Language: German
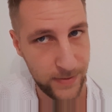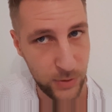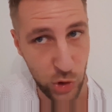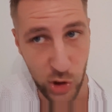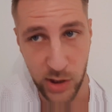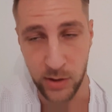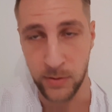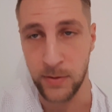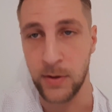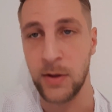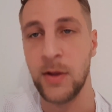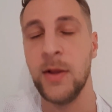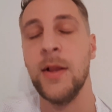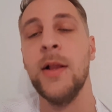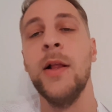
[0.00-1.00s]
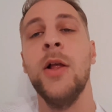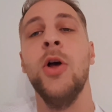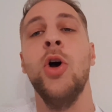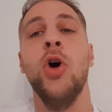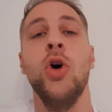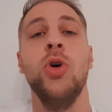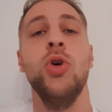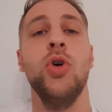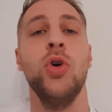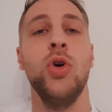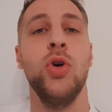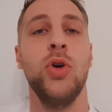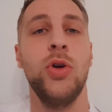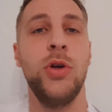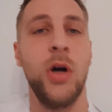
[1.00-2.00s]
schade.
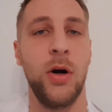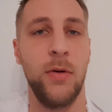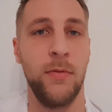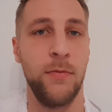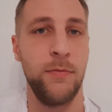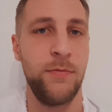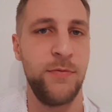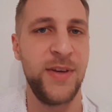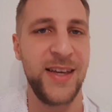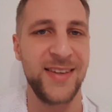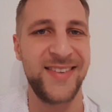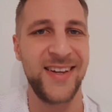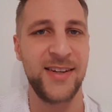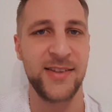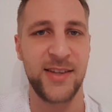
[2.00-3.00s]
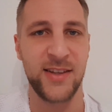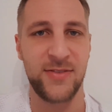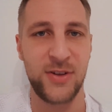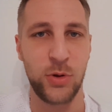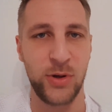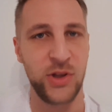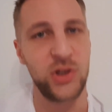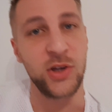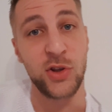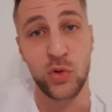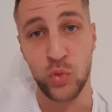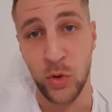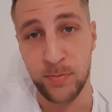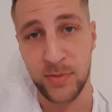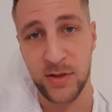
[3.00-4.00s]
Ja, wie ihr seht, ist das Video nicht
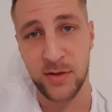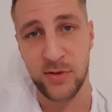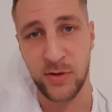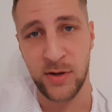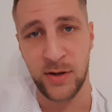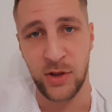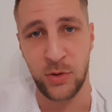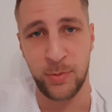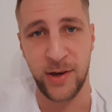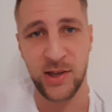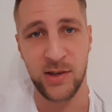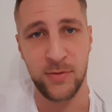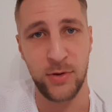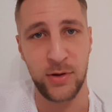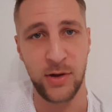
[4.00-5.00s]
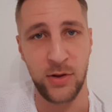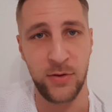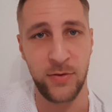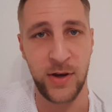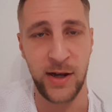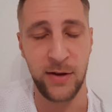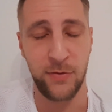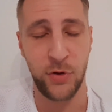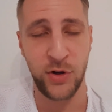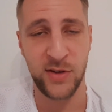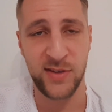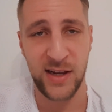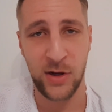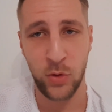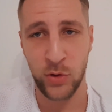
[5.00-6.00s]
gescriptet, sondern ich spreche wirklich frei von der
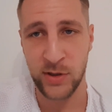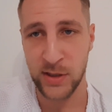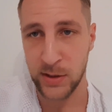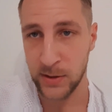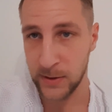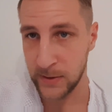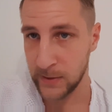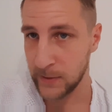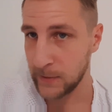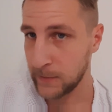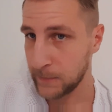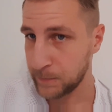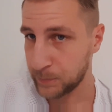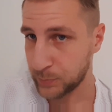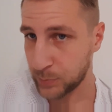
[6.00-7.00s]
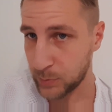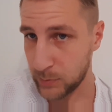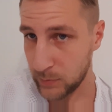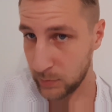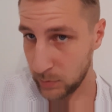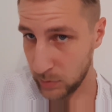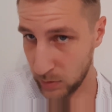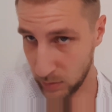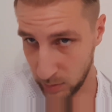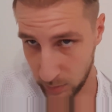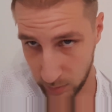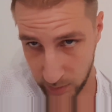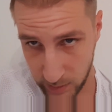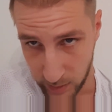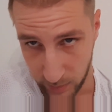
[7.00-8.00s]
Seele runter.
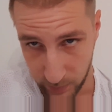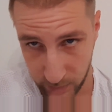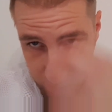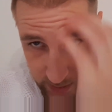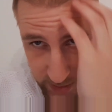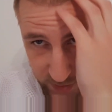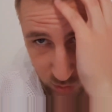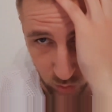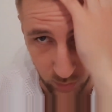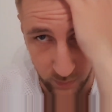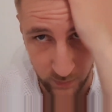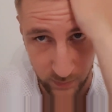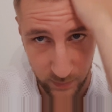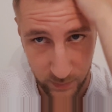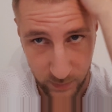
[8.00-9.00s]
Ja, also